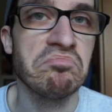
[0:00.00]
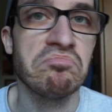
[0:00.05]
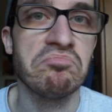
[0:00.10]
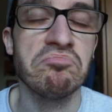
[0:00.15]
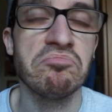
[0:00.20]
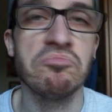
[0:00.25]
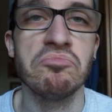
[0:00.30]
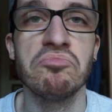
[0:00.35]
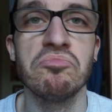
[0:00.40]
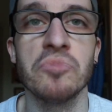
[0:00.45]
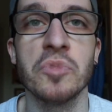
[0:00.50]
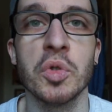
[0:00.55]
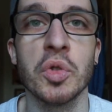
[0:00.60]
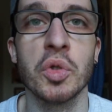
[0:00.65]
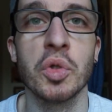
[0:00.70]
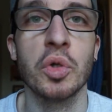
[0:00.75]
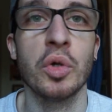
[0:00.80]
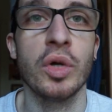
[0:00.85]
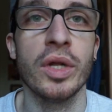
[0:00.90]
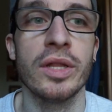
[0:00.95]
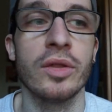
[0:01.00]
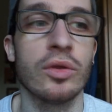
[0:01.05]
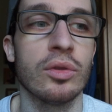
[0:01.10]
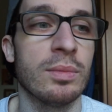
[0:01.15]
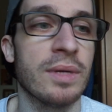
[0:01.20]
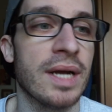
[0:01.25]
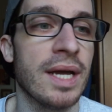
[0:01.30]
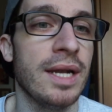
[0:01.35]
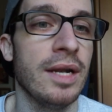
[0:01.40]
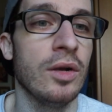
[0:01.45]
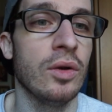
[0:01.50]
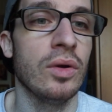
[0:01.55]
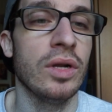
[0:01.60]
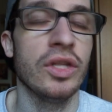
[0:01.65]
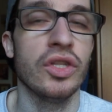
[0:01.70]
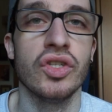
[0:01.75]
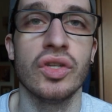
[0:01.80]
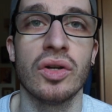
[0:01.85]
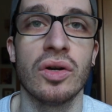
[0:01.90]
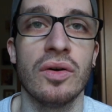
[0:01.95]
Mm, non l'ho letto, magari lo
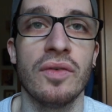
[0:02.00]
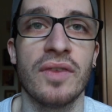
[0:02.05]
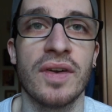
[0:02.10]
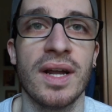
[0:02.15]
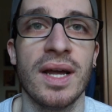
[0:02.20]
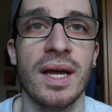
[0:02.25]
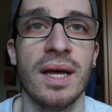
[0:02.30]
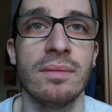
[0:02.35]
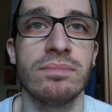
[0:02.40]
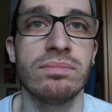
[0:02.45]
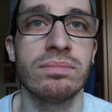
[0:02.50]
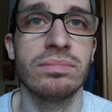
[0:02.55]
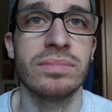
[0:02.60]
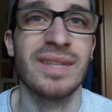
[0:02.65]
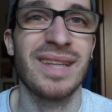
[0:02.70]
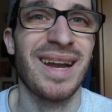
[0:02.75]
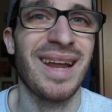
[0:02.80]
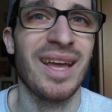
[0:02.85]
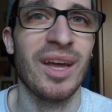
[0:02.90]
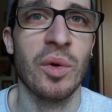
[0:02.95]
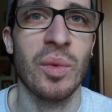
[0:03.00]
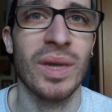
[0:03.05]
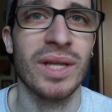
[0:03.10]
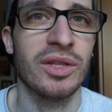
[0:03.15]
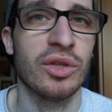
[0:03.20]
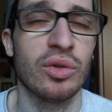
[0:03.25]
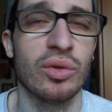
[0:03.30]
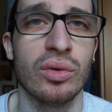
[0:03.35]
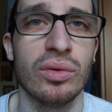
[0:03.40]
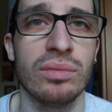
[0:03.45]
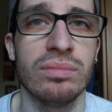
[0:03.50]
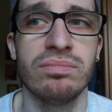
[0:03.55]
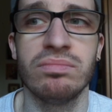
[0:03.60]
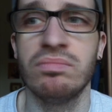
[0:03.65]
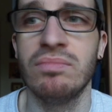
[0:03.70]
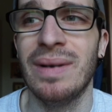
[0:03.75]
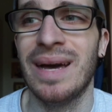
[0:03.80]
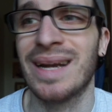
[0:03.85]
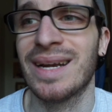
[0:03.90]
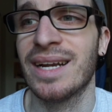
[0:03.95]
leggerò fra 3, 4,
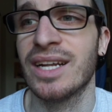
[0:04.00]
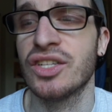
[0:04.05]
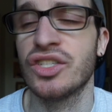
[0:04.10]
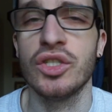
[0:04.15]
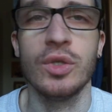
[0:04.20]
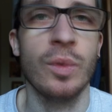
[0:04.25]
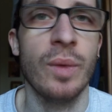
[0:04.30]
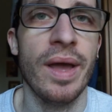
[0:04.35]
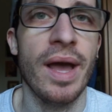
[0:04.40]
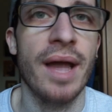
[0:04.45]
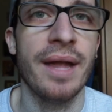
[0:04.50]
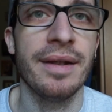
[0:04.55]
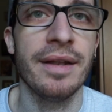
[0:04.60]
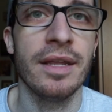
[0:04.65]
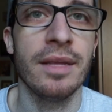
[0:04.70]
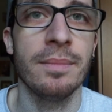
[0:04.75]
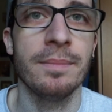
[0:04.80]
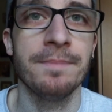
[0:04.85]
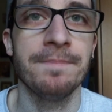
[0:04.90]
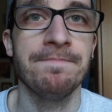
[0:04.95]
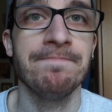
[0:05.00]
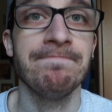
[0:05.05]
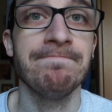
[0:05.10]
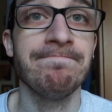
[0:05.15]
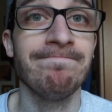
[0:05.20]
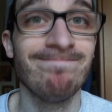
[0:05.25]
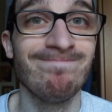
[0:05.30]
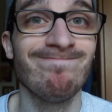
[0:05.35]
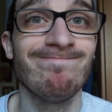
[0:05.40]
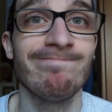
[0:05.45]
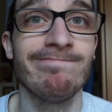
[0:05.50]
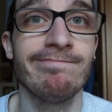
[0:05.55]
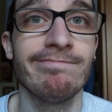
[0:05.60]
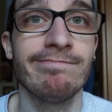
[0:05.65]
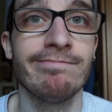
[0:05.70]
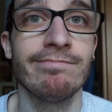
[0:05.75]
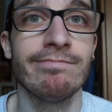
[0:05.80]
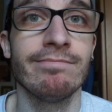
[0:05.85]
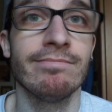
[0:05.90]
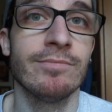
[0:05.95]
5 anni
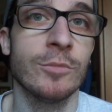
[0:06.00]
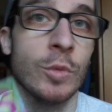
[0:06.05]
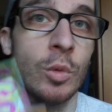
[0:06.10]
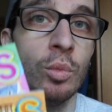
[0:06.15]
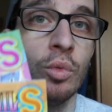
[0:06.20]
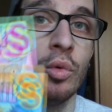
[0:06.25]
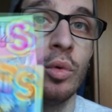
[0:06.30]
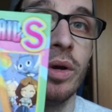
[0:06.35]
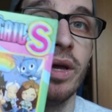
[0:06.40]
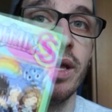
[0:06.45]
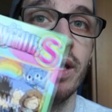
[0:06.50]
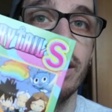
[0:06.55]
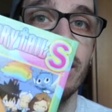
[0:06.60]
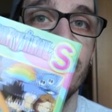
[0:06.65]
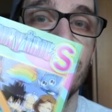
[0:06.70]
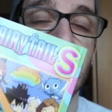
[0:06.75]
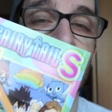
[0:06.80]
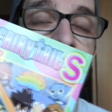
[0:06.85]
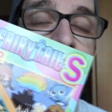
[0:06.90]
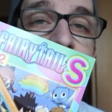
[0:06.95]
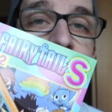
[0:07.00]
comunque eh, Fairy